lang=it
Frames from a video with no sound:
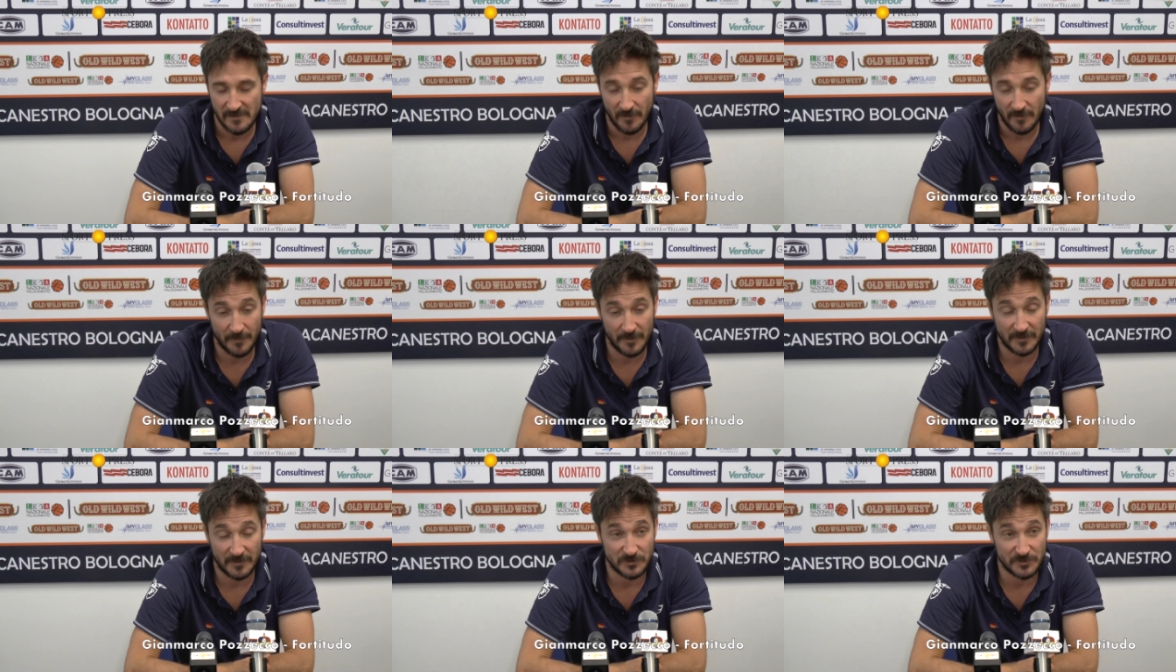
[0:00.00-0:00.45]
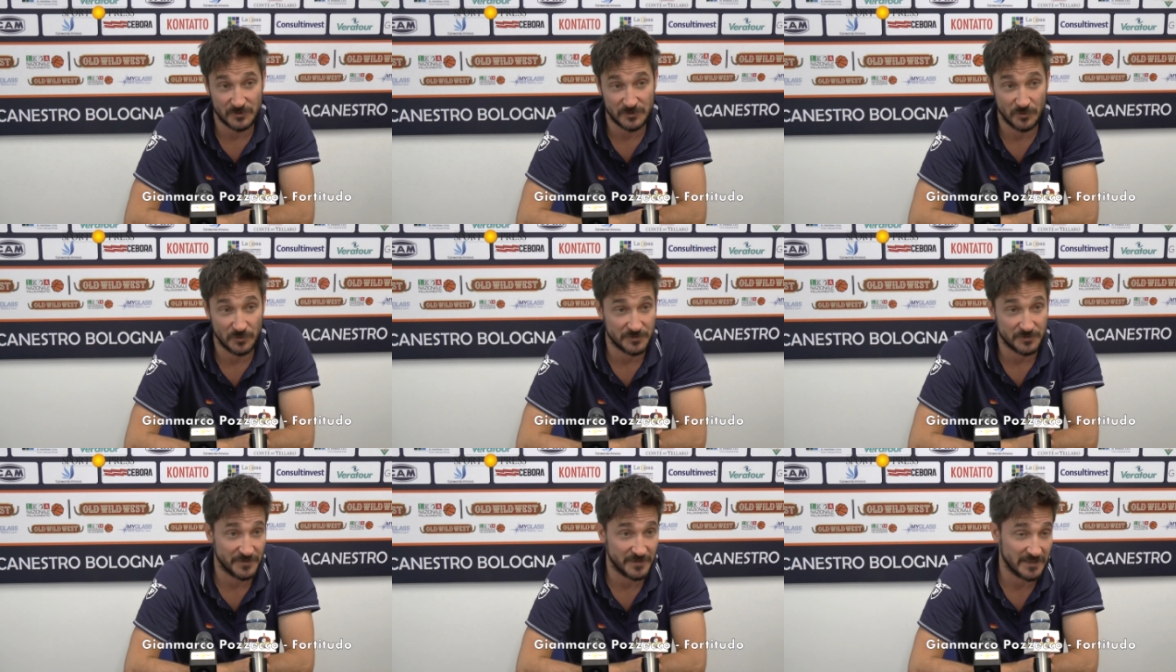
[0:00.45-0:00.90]
Vabbè, queste
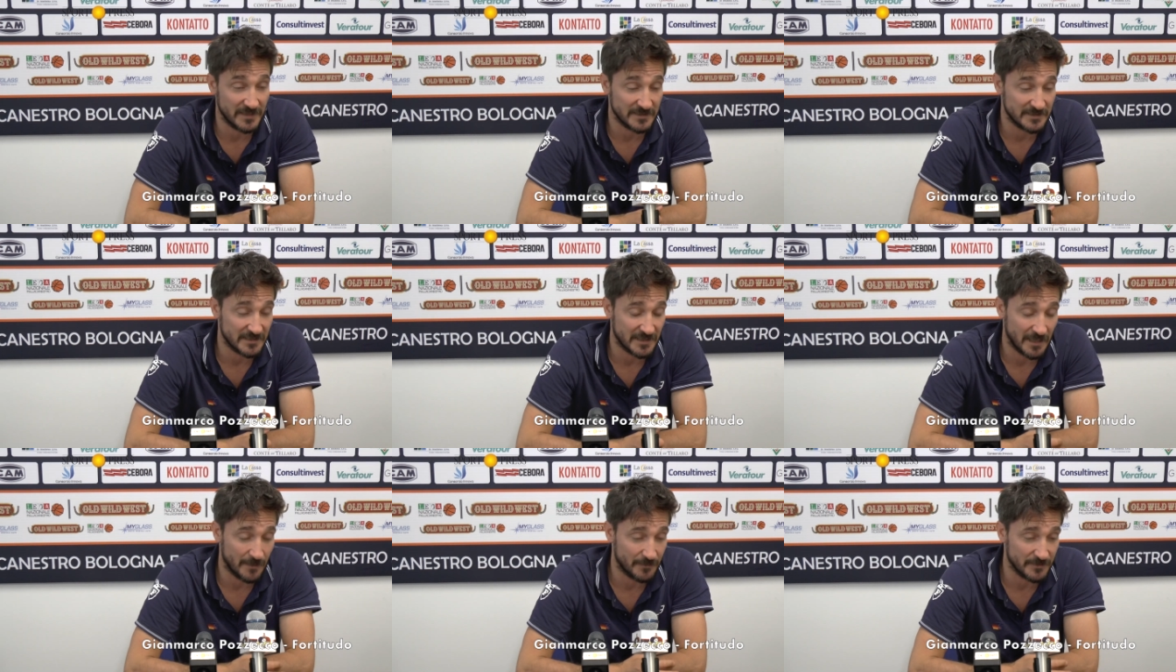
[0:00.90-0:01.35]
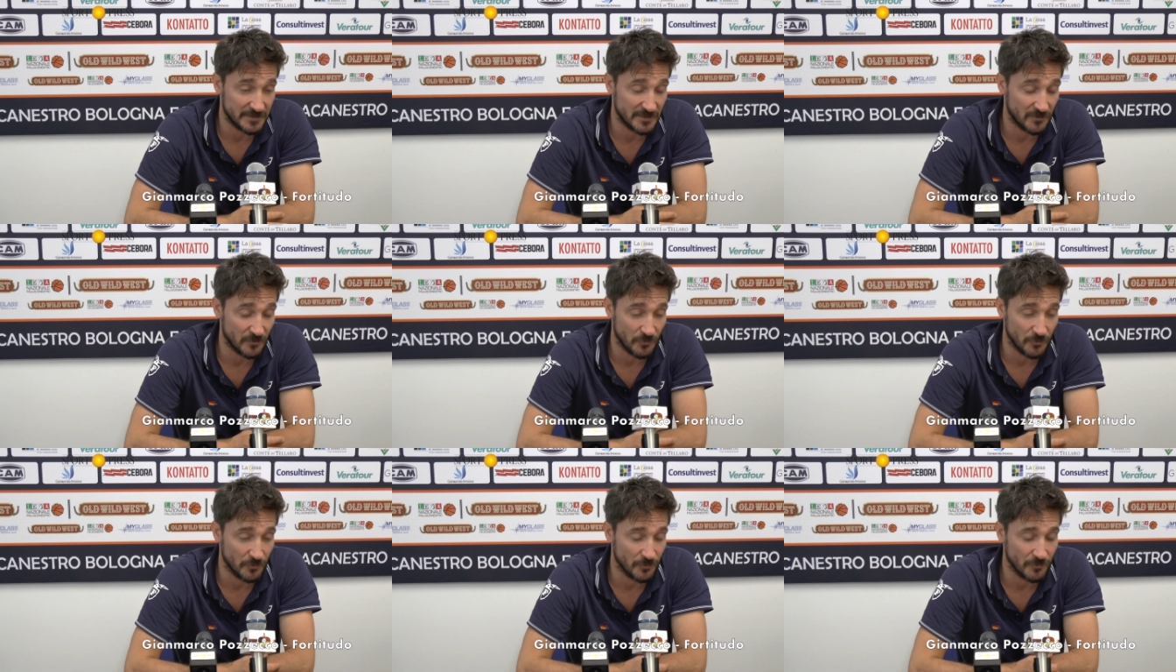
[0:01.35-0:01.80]
sono le sfide che ti
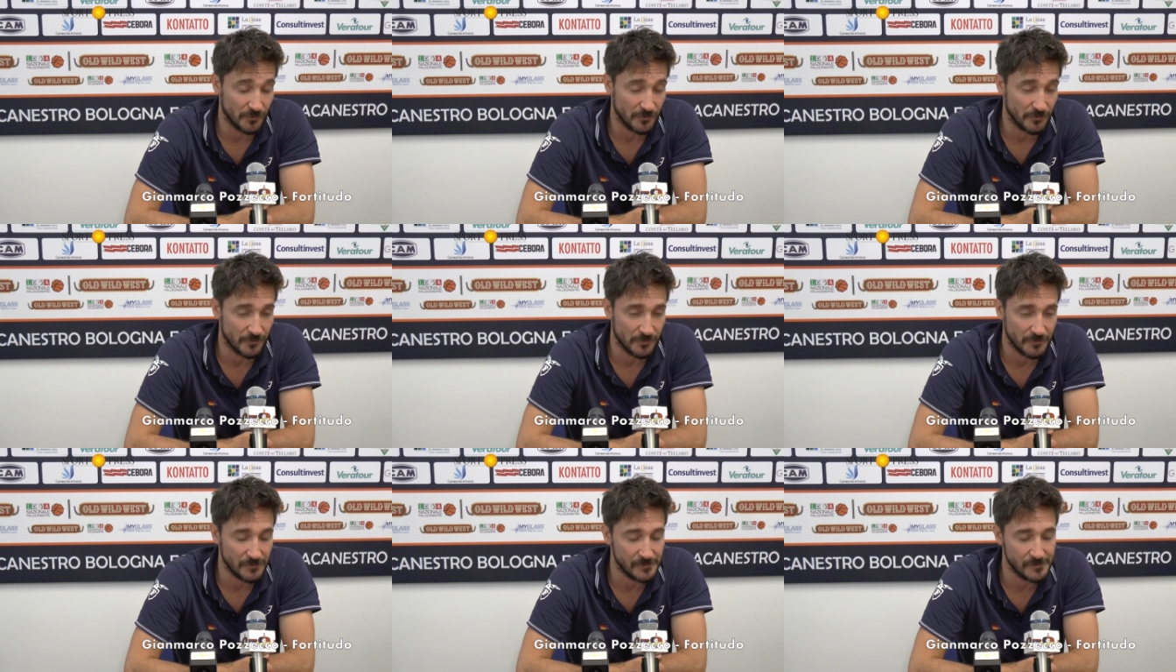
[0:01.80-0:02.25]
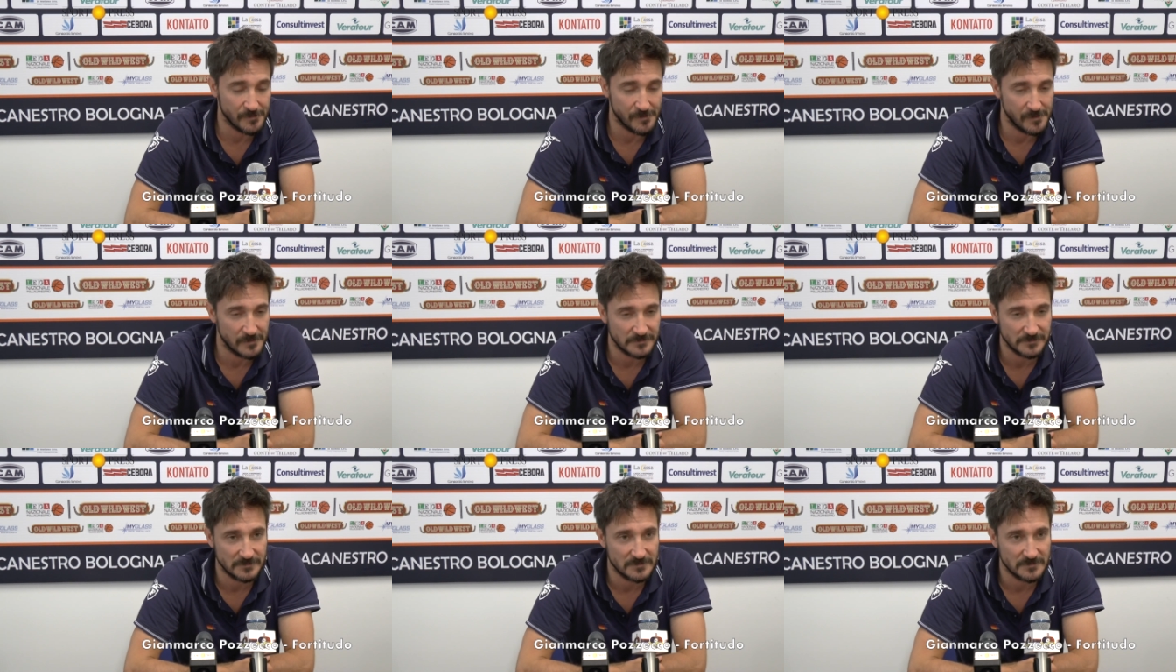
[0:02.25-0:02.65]
capitano,